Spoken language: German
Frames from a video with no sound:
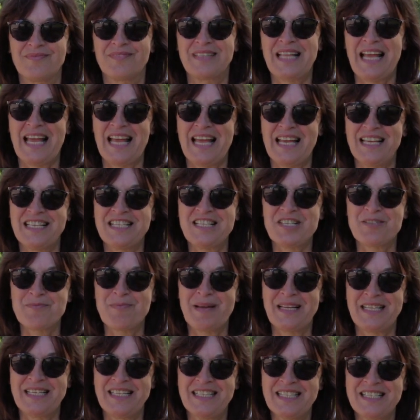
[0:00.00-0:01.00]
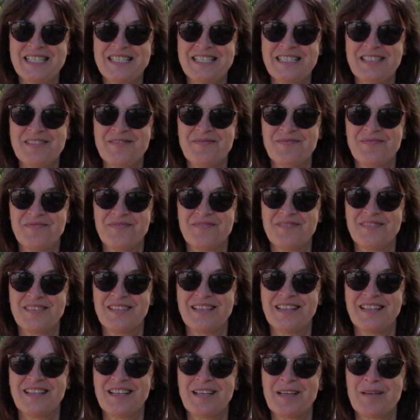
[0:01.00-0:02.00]
Der Herr ist mein Hirte,
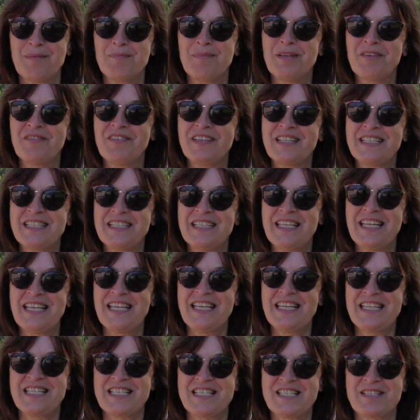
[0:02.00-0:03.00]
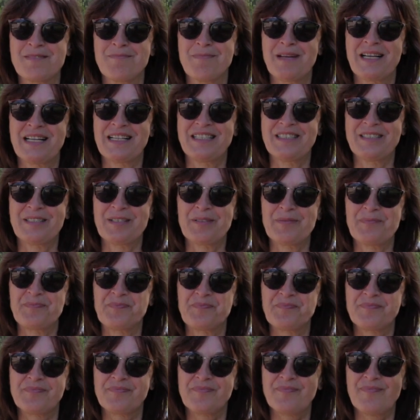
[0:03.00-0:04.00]
mir wird nichts mangeln.
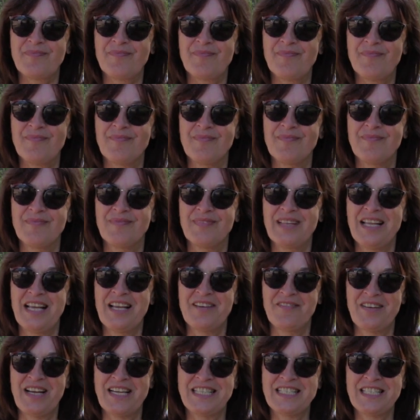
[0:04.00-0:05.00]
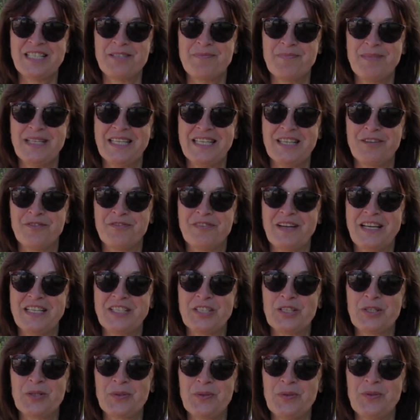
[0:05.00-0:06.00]
Er weidet mich auf
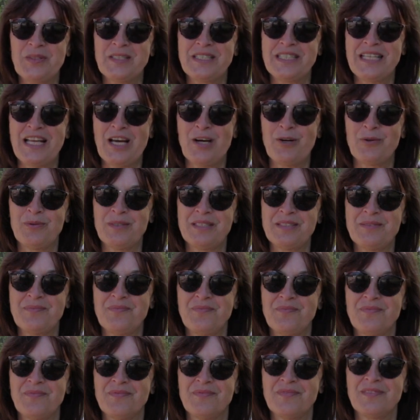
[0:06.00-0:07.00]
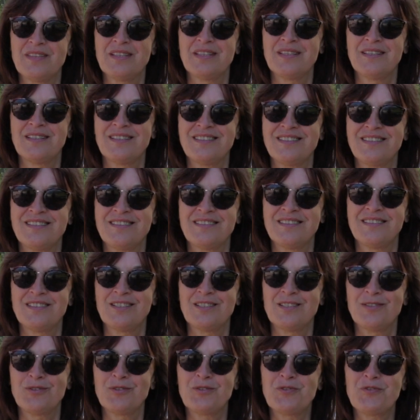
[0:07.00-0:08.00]
einer grünen Aue
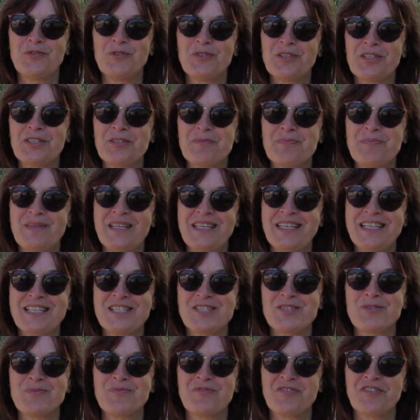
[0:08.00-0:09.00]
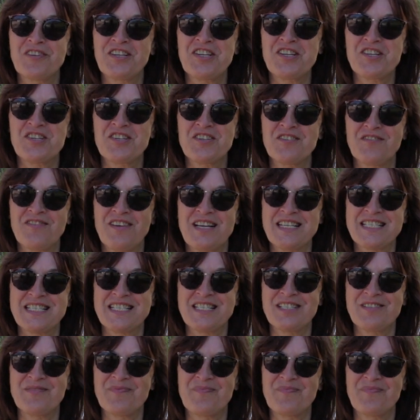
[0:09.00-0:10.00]
und führet mich zum frischen
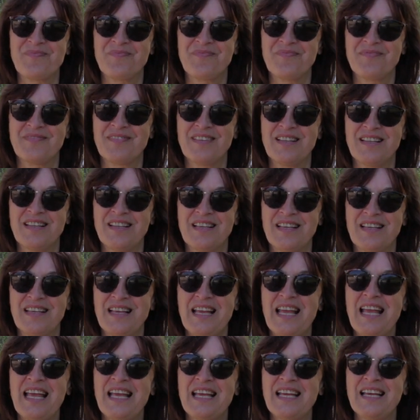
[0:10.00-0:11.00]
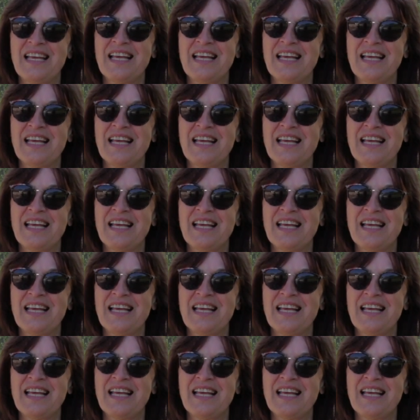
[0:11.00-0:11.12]
Wasser. Er